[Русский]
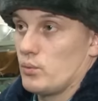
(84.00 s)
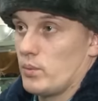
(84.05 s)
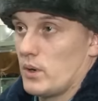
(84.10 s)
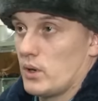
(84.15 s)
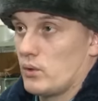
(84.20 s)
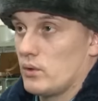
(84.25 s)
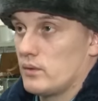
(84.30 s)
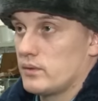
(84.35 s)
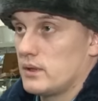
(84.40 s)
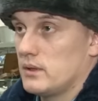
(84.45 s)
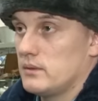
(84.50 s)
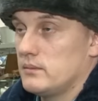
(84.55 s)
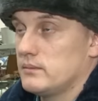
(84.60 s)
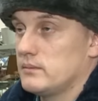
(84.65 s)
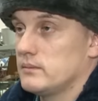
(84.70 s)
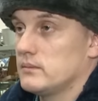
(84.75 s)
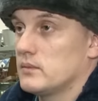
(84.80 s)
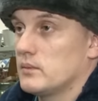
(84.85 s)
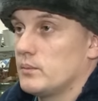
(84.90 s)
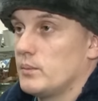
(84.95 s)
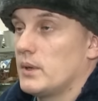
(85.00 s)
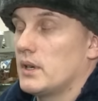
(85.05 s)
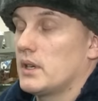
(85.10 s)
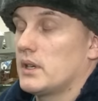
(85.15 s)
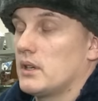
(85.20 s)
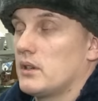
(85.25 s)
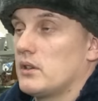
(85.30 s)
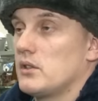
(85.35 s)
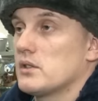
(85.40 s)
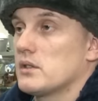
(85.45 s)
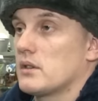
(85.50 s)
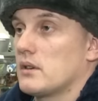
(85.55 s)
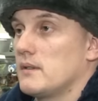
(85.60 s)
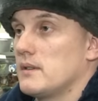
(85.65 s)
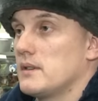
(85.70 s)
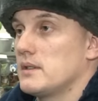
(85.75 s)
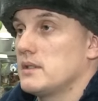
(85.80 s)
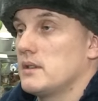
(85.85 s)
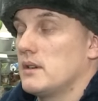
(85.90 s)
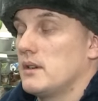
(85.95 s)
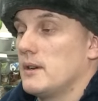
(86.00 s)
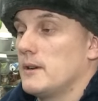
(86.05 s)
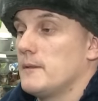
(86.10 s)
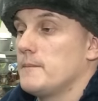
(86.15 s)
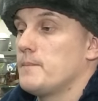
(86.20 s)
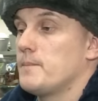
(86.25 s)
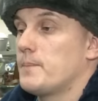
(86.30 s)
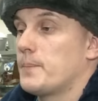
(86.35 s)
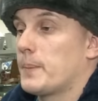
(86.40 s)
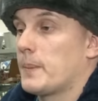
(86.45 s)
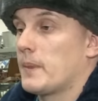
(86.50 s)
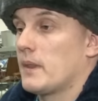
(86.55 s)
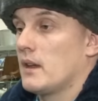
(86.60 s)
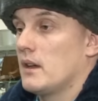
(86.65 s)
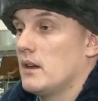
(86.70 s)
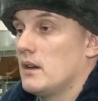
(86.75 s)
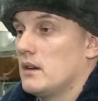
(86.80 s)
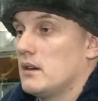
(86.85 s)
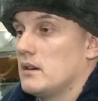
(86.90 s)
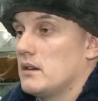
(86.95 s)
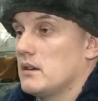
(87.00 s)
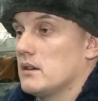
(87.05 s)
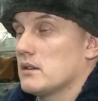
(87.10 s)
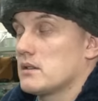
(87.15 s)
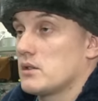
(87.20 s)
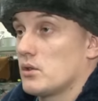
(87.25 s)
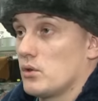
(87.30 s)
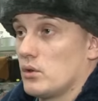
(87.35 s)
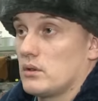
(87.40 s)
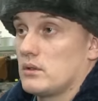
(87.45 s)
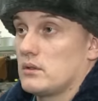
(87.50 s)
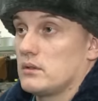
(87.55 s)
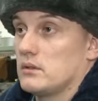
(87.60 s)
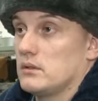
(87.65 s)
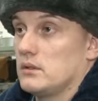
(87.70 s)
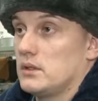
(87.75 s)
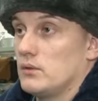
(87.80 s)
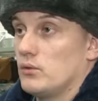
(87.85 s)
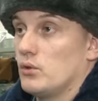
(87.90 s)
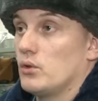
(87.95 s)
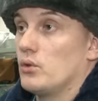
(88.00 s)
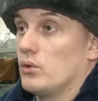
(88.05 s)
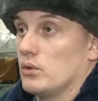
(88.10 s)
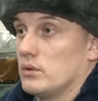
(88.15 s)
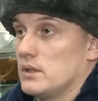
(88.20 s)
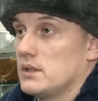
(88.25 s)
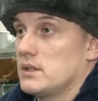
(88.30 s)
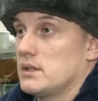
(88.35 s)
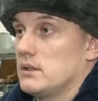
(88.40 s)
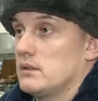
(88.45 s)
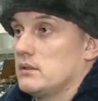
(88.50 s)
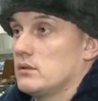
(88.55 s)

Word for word: упаковки пиротехнического изделия – а, срок его годности,